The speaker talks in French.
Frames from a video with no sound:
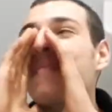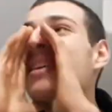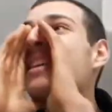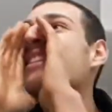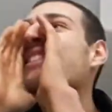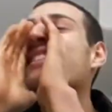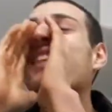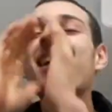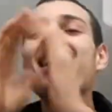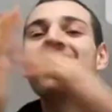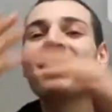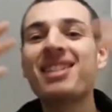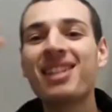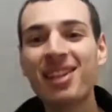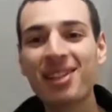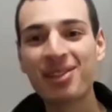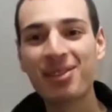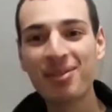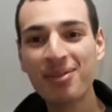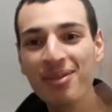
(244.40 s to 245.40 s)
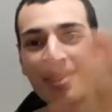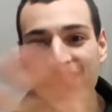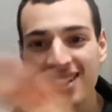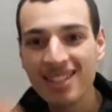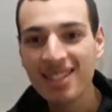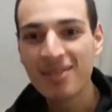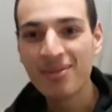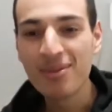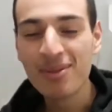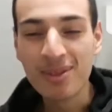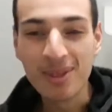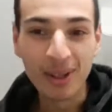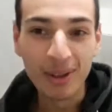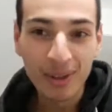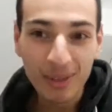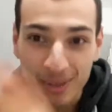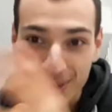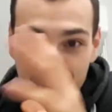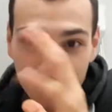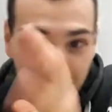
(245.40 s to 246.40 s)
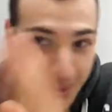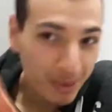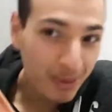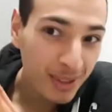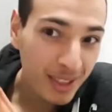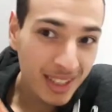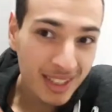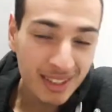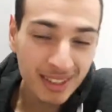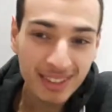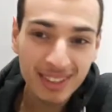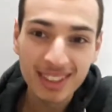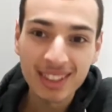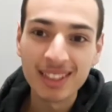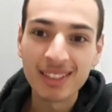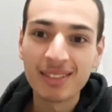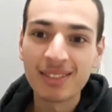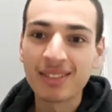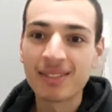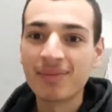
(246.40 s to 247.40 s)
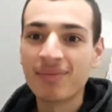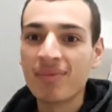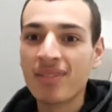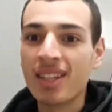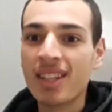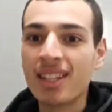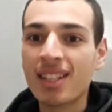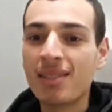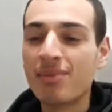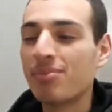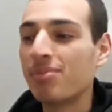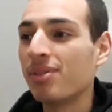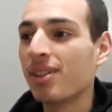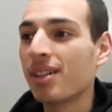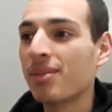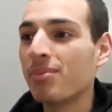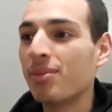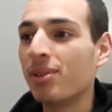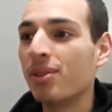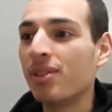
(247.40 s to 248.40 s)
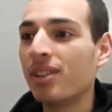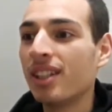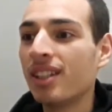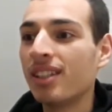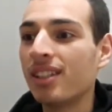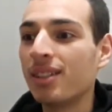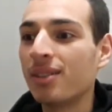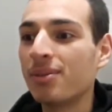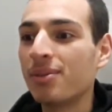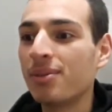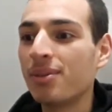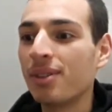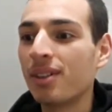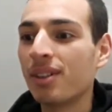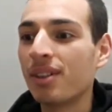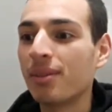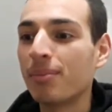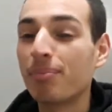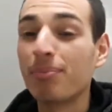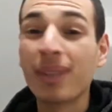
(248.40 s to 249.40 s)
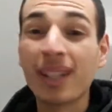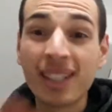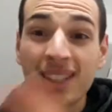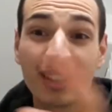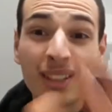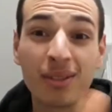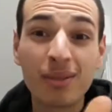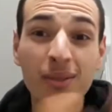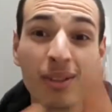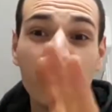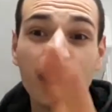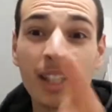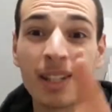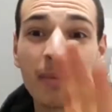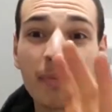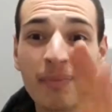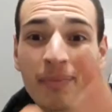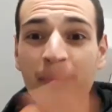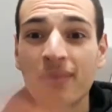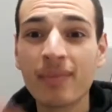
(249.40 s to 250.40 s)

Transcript: Message à tous les étudiants, tous les enseignants qui pourraient me donner des cours euh, particuliers.